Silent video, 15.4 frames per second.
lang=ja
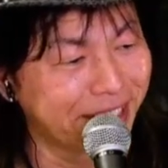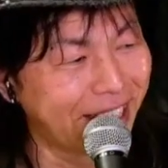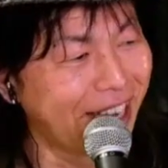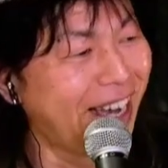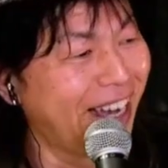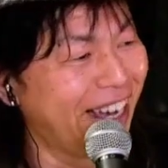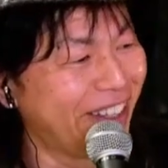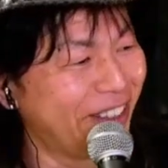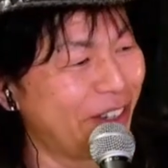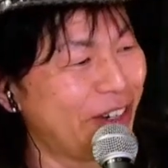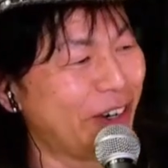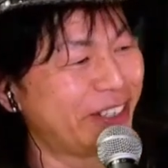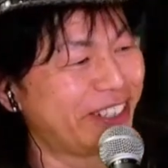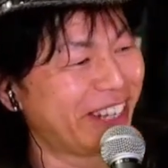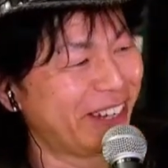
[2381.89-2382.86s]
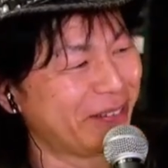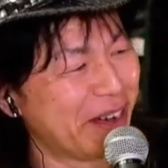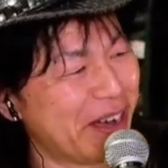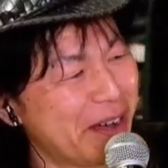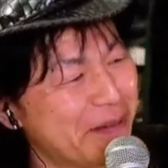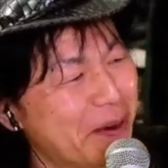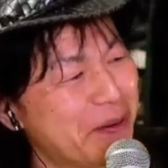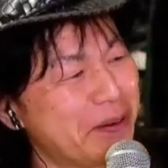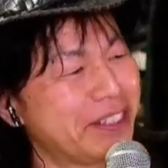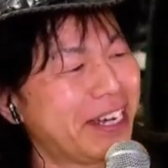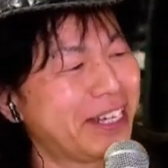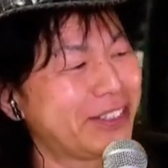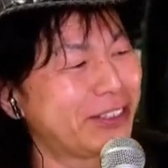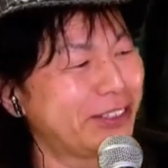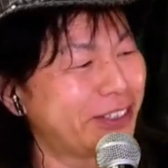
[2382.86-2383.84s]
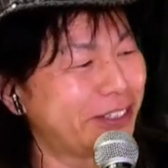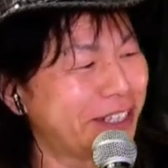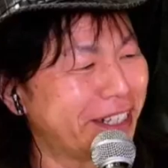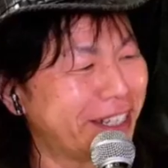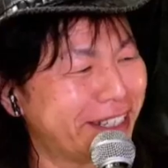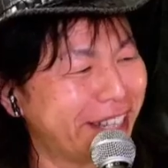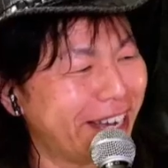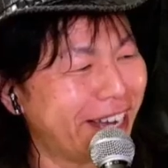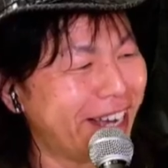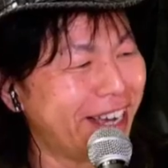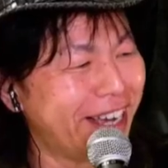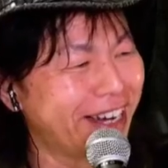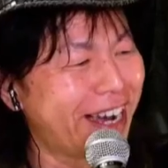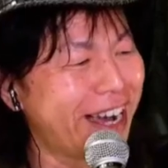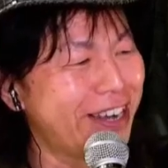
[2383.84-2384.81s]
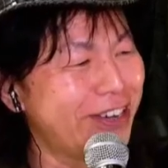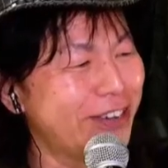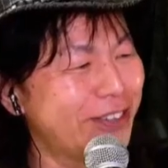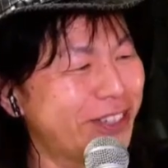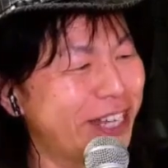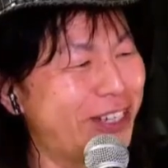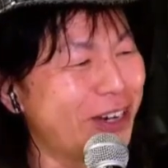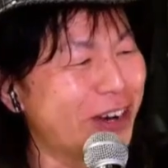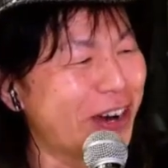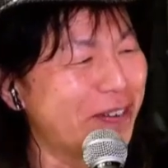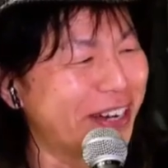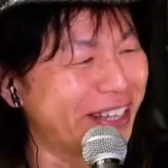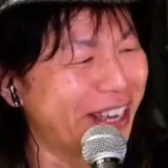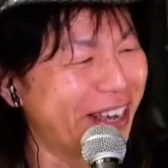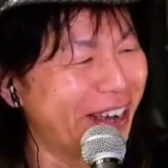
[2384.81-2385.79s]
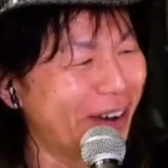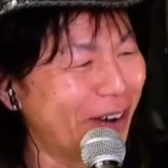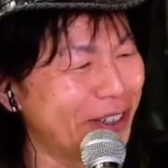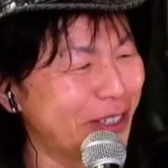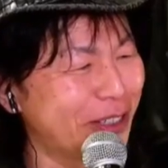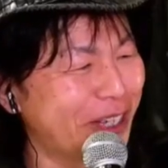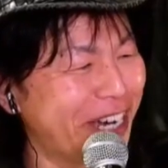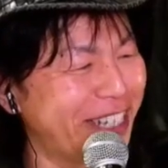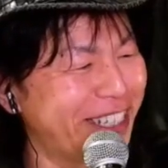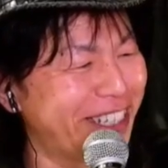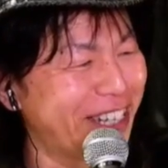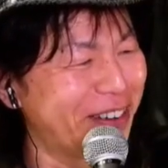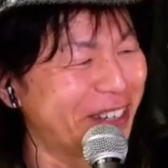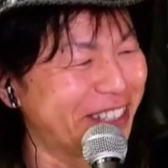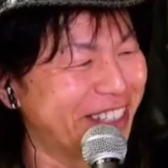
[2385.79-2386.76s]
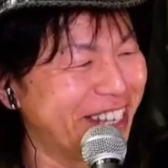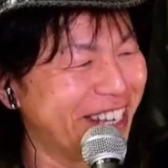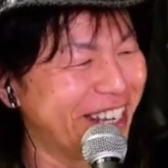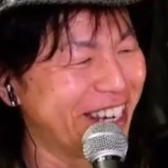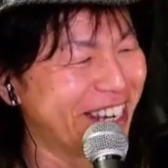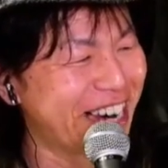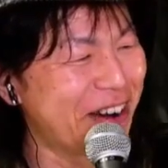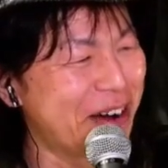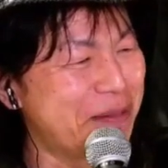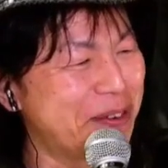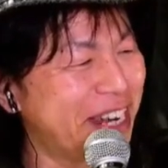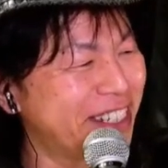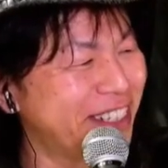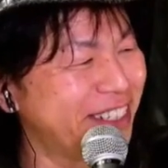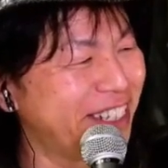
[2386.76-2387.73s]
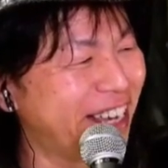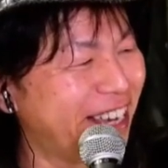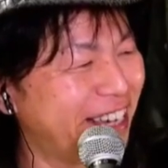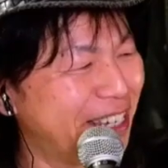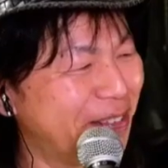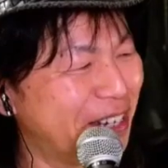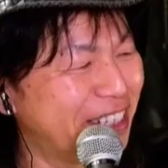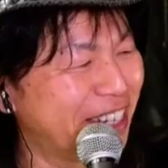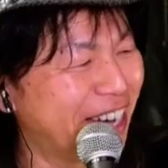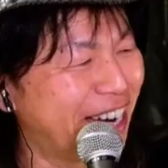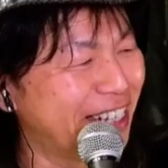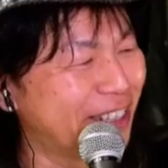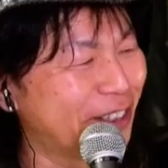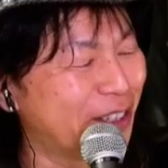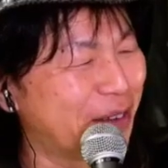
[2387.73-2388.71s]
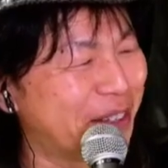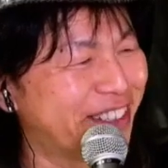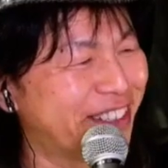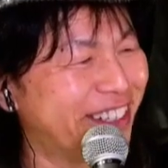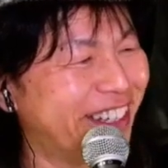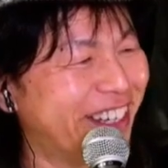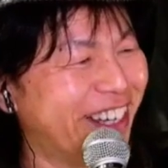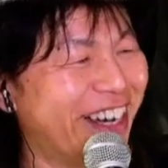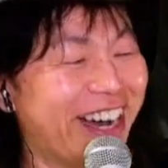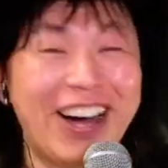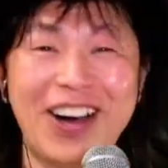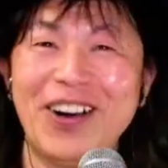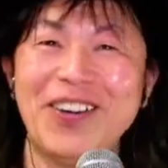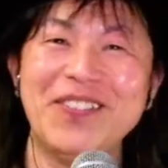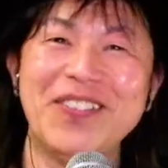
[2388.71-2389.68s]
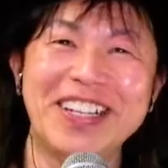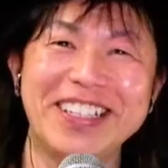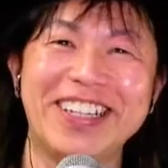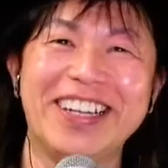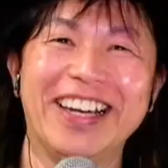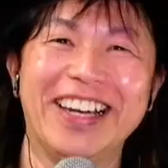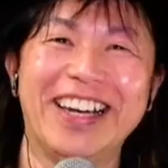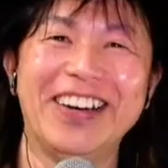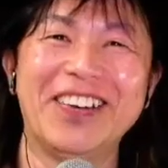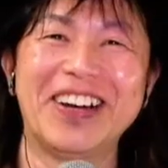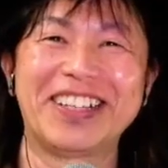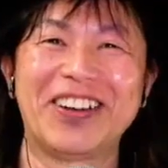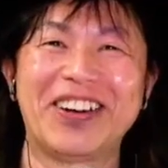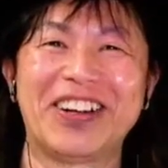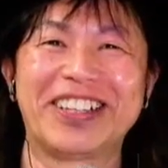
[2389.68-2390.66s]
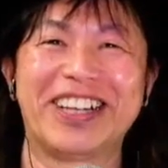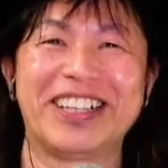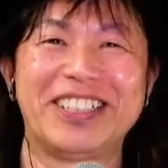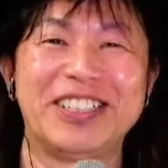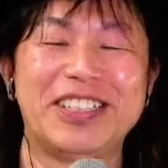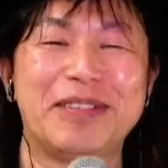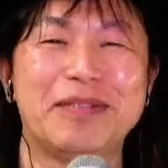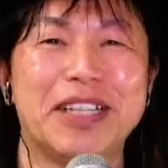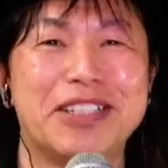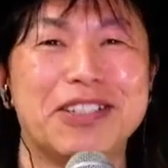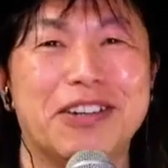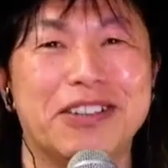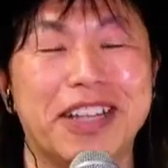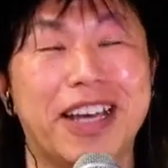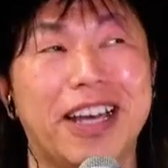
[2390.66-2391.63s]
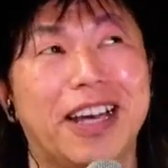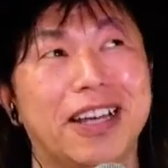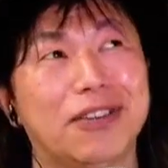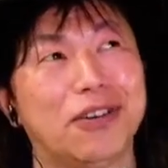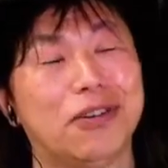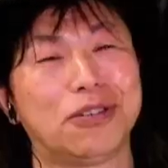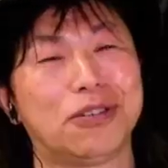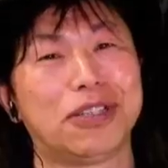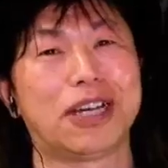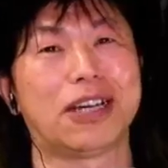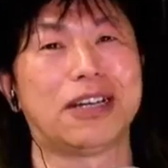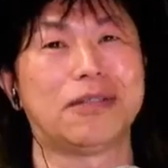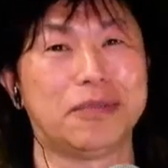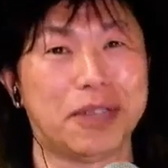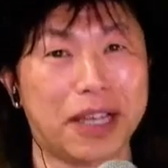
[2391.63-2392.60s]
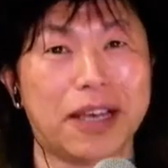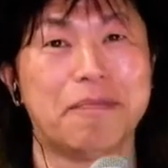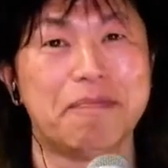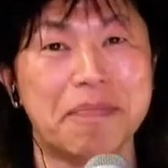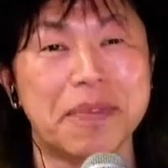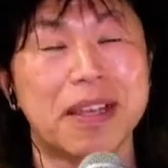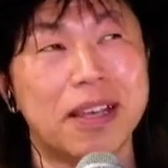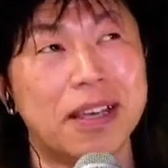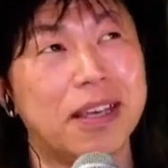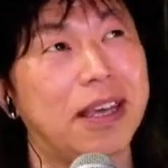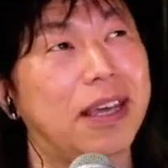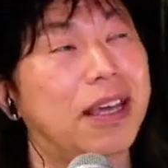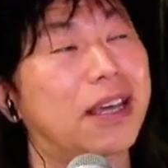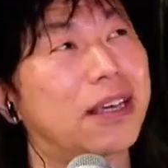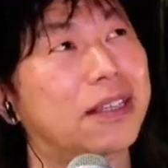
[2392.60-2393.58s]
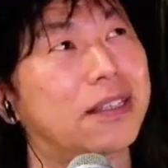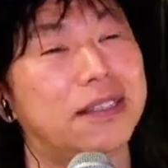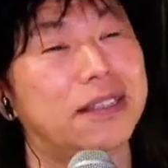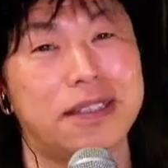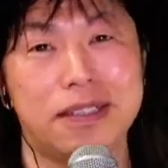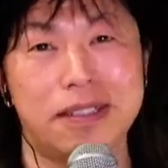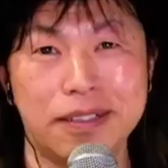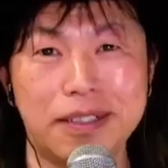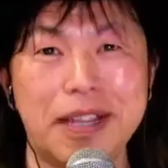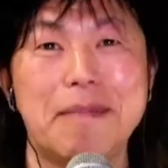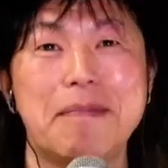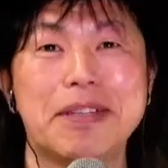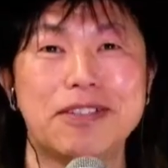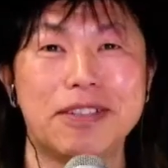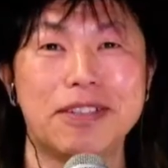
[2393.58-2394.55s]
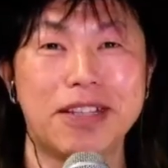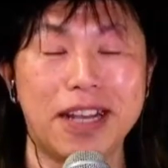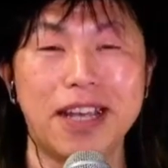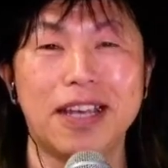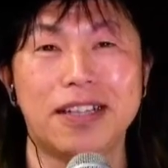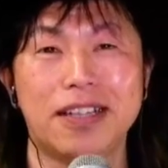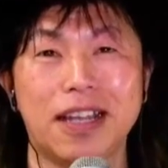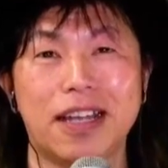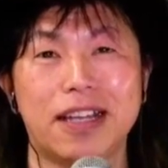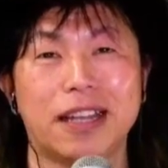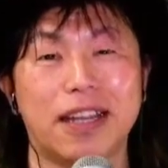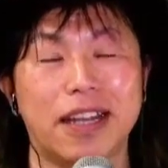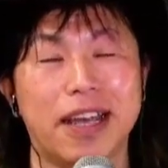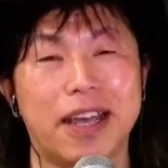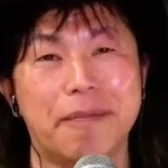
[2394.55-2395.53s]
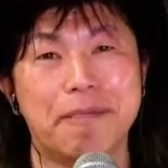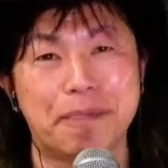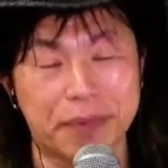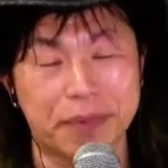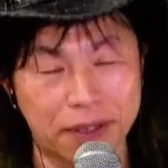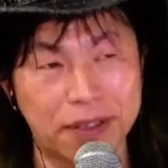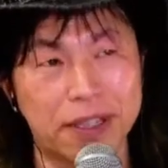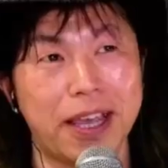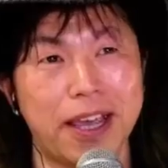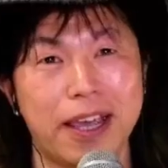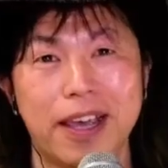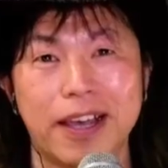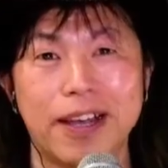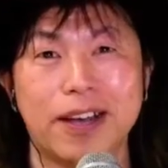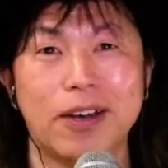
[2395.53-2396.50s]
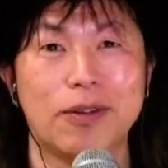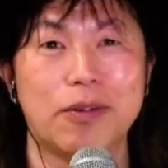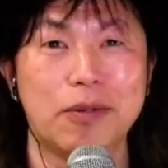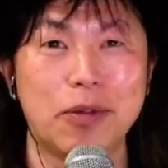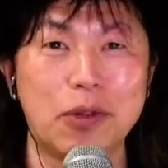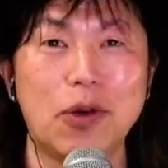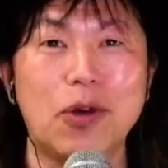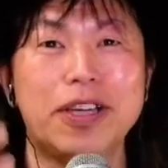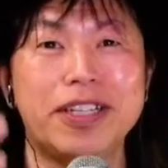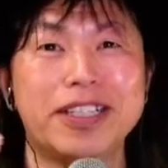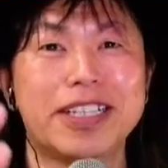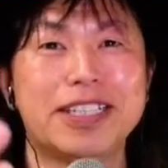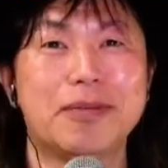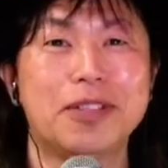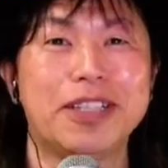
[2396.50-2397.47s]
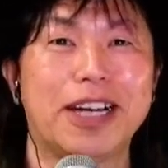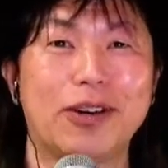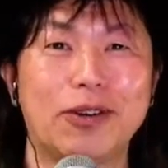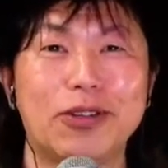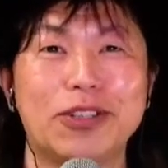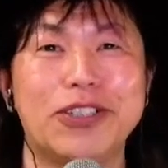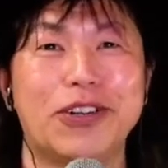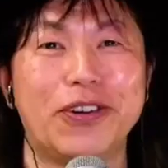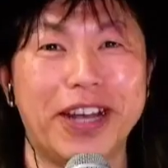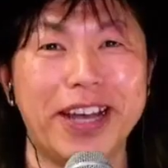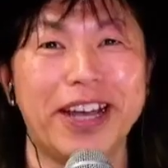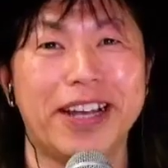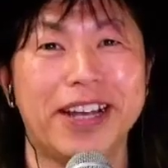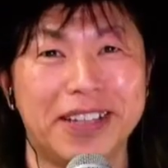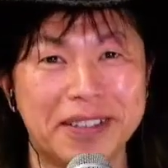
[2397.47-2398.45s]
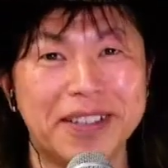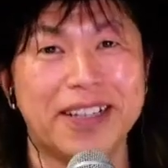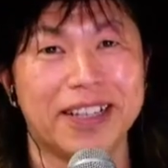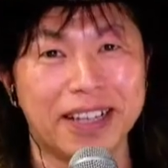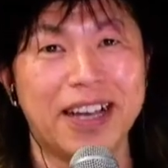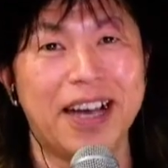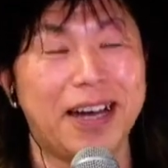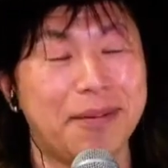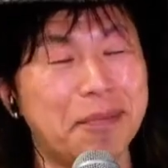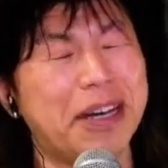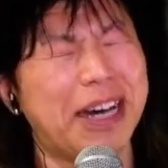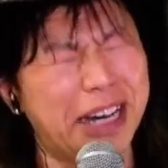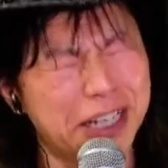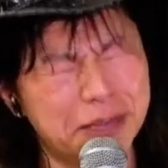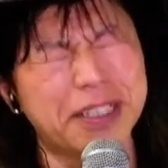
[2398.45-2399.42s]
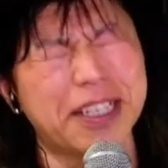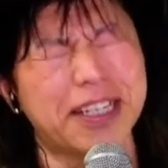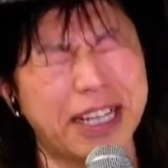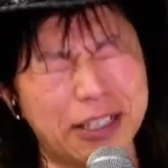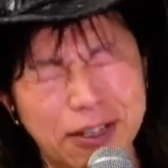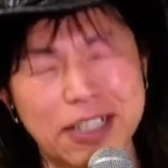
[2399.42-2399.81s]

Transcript: あ、のりのさん。ボギーさんが作ってくださった海運転手カバーでお仕事入ってきてます。カバーも馴染んできました。ありがとうございます。あ、ほんまに。よかったよかった。システム手帳をね、あの、ね、えー、年末にね、いただいてね。で、納品させてもらったのが今年のね、まあ、春までなんとか